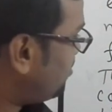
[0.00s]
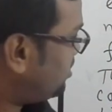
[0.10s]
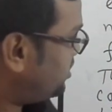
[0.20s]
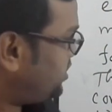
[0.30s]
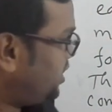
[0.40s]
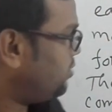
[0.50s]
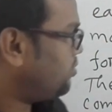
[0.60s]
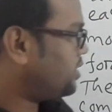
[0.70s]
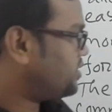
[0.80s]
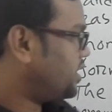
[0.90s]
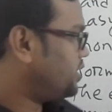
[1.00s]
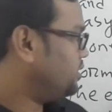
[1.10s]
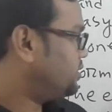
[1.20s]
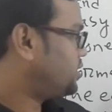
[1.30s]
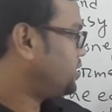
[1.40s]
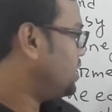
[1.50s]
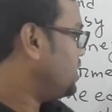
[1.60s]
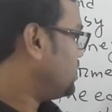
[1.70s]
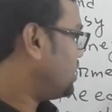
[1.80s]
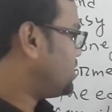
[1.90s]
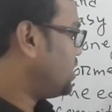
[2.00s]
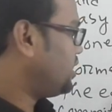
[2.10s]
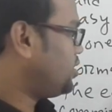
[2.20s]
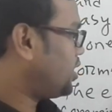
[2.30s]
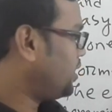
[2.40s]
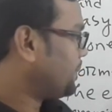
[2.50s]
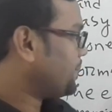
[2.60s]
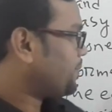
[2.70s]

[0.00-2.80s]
মেম্বার্স ইনভাইটস রাইটিংস তাহলে সে কী করেন